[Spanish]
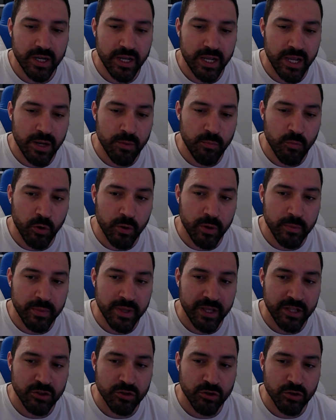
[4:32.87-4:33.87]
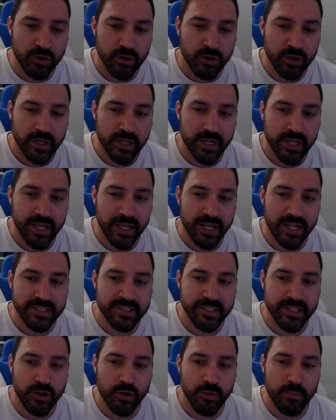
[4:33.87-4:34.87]
el movimiento que les
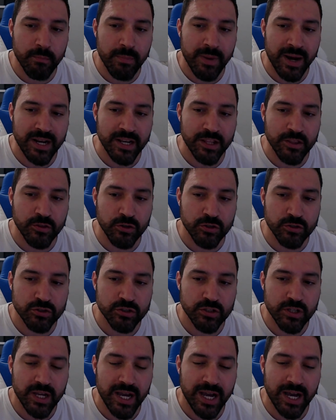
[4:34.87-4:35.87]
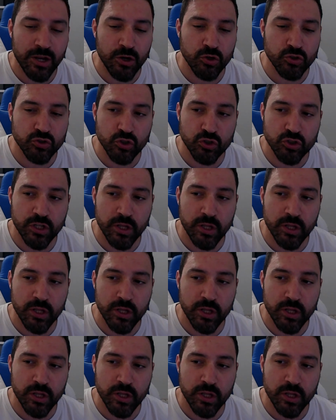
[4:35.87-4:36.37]
dieron válidos a los dos